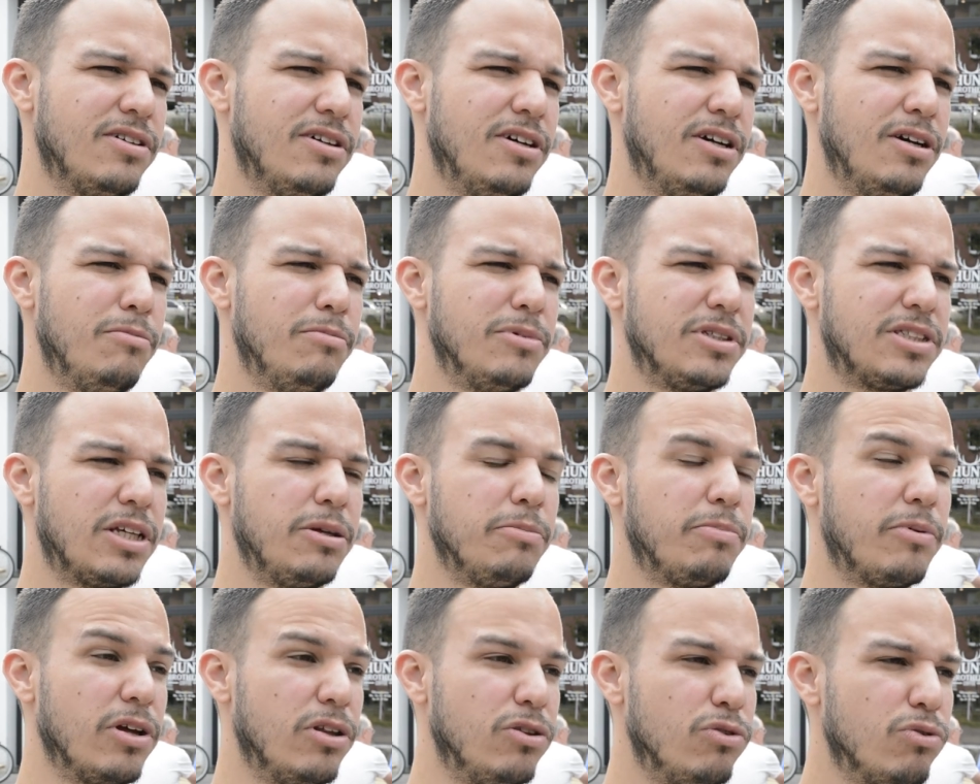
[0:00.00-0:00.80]
Ähm, es
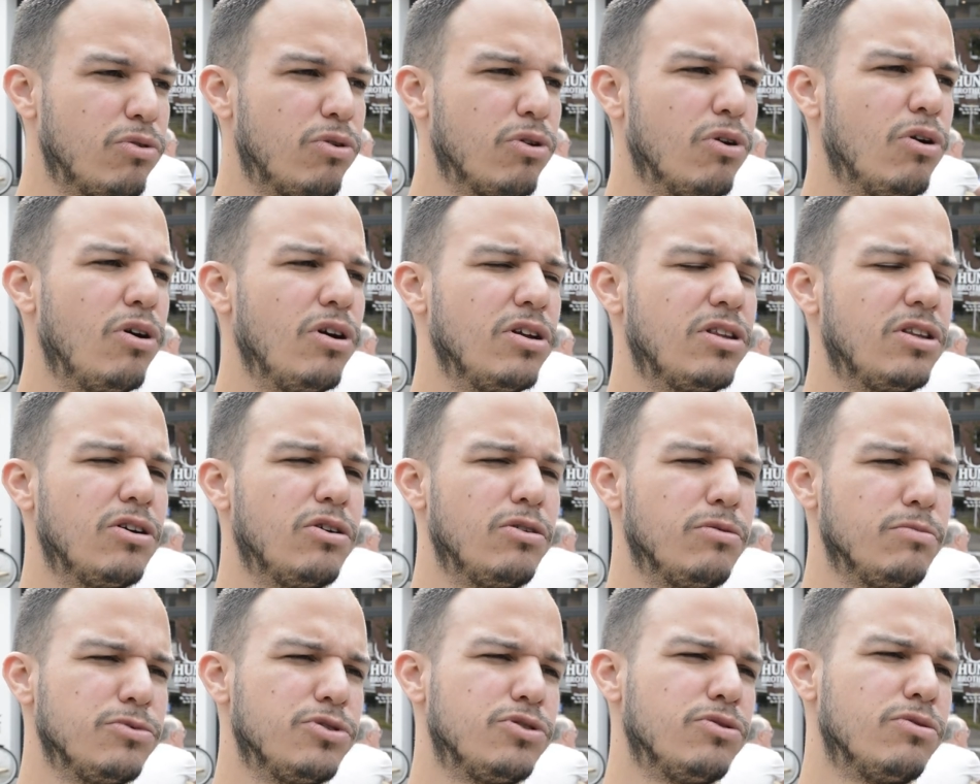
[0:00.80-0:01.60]
gibt genug Leute,
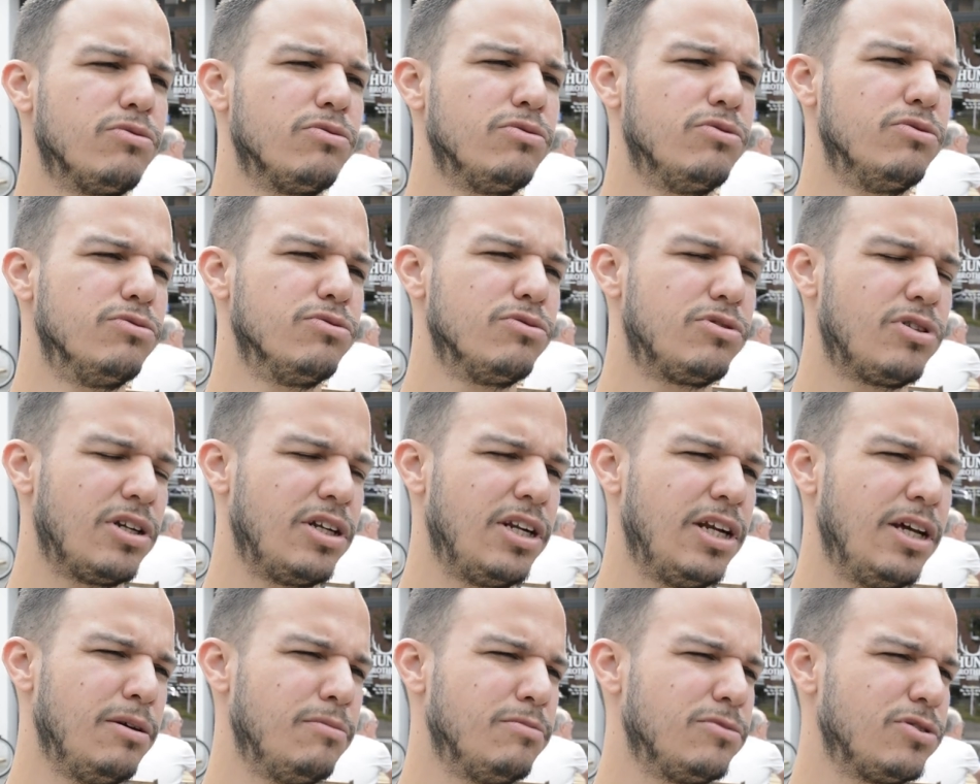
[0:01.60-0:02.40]
um so ein
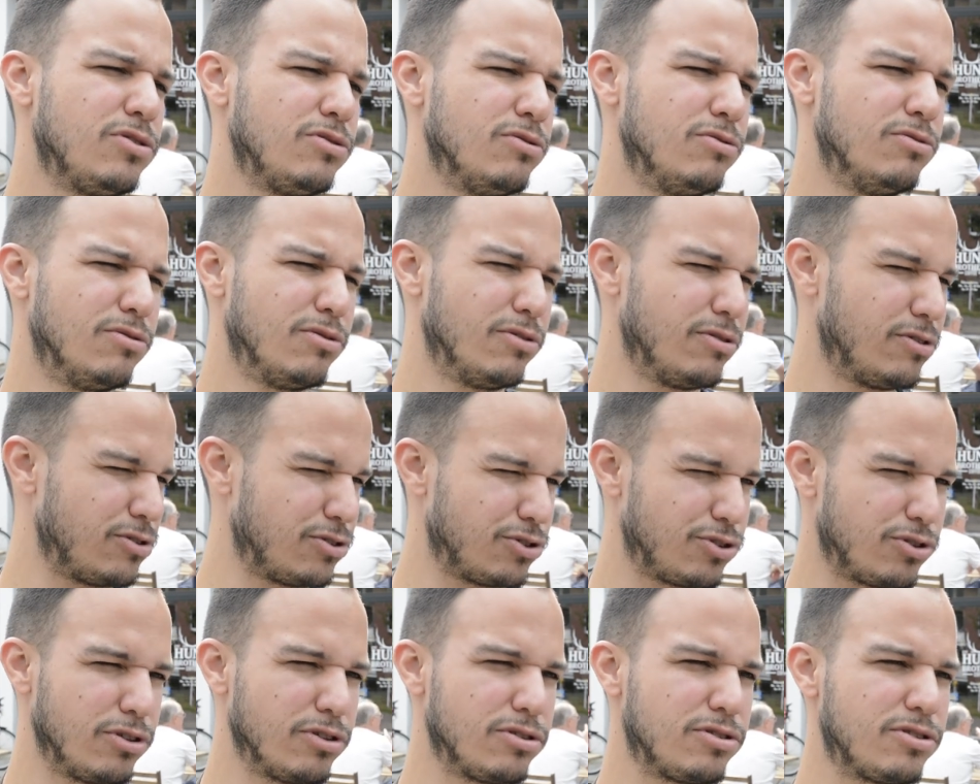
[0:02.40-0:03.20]
Unternehmen zu
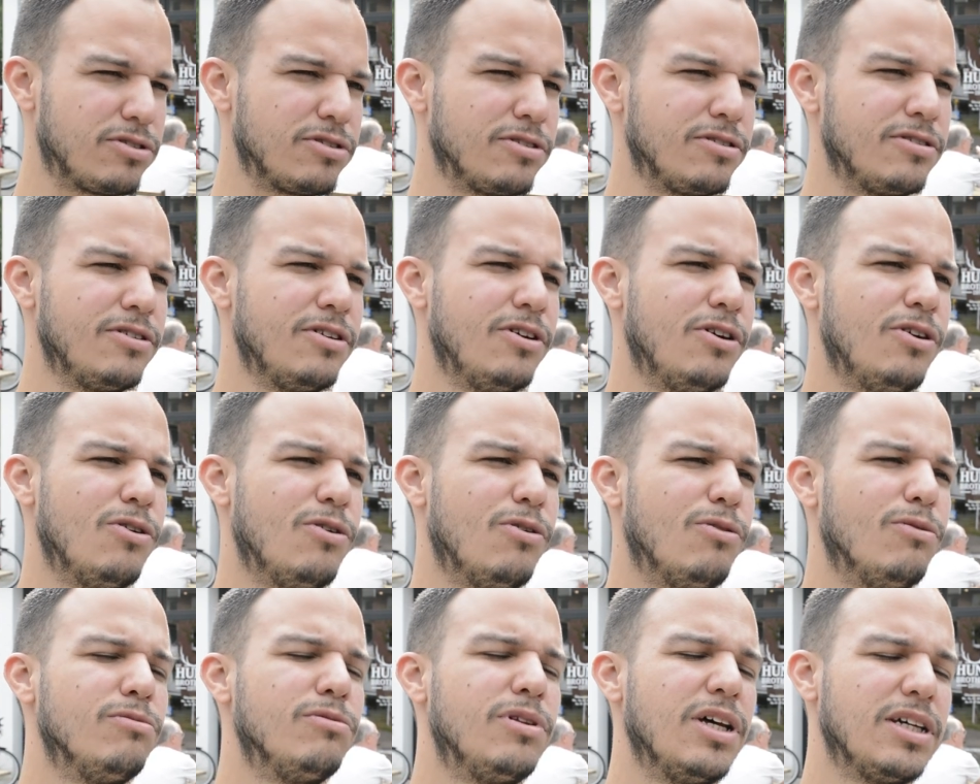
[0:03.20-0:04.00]
unterstützen
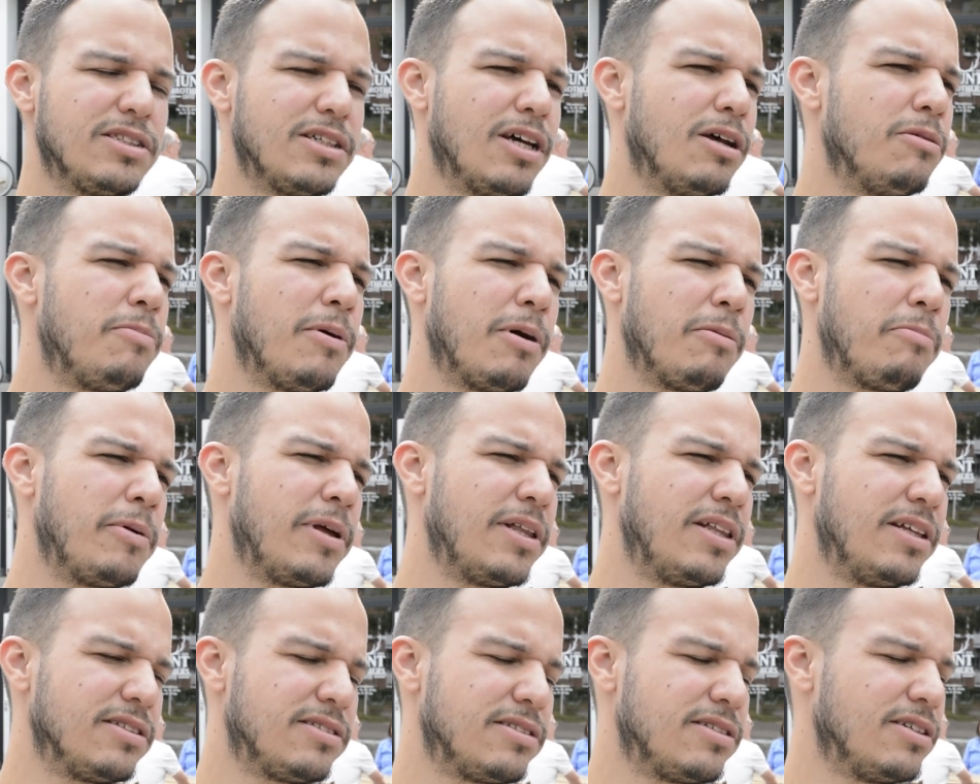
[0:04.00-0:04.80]
und deshalb habe
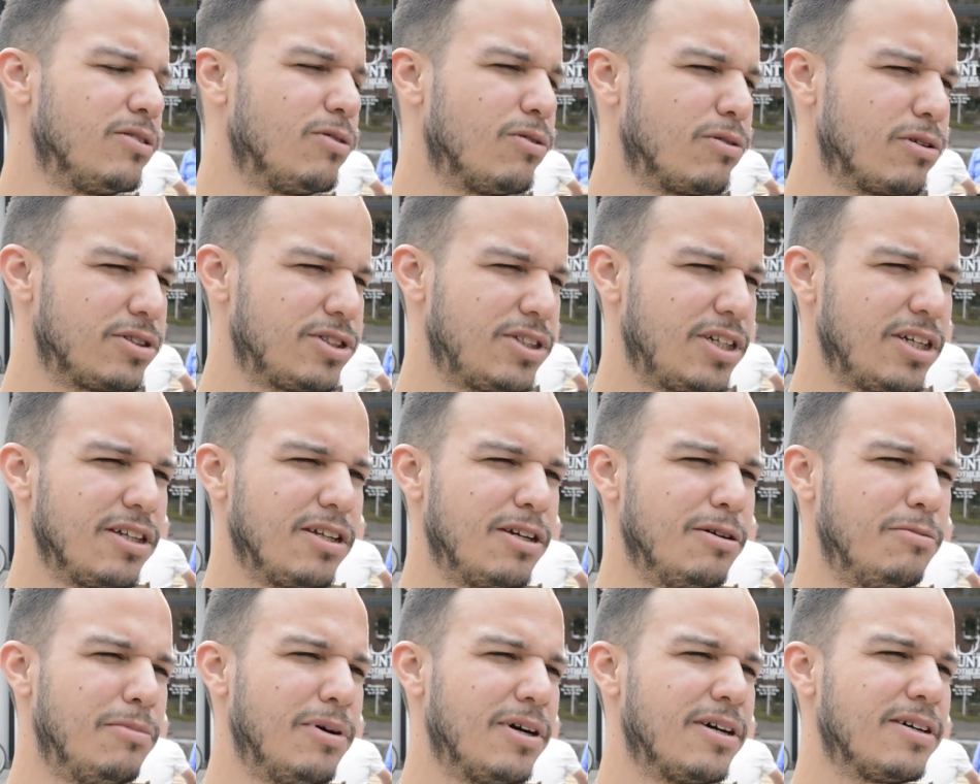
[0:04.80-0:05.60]
ich das in Norderstedt
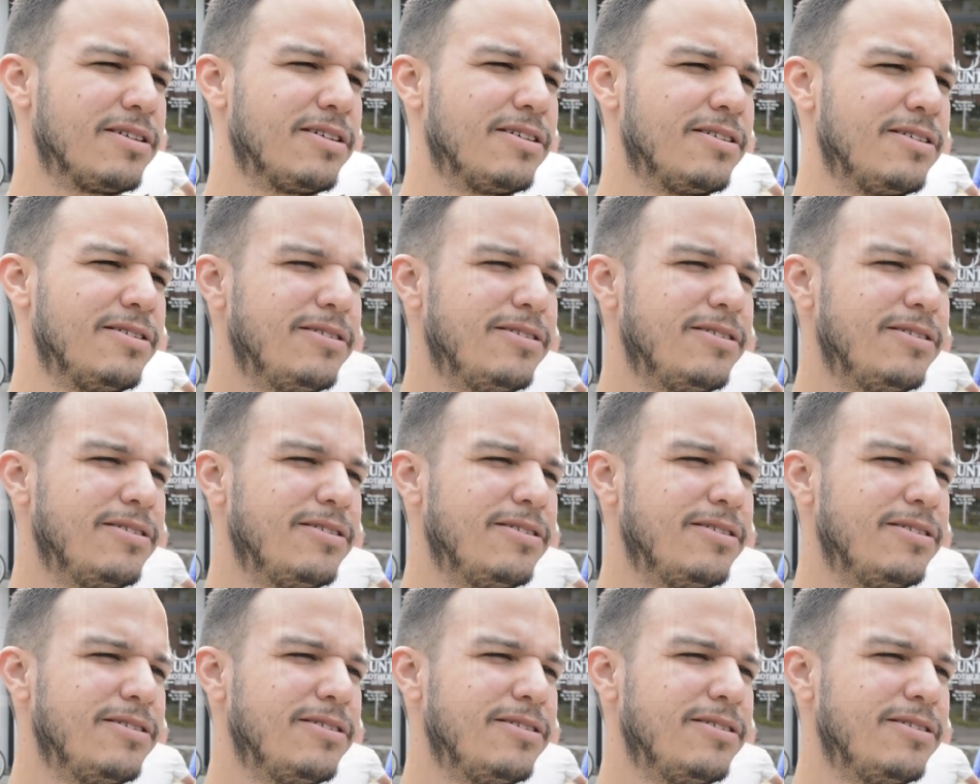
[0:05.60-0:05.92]
gemacht.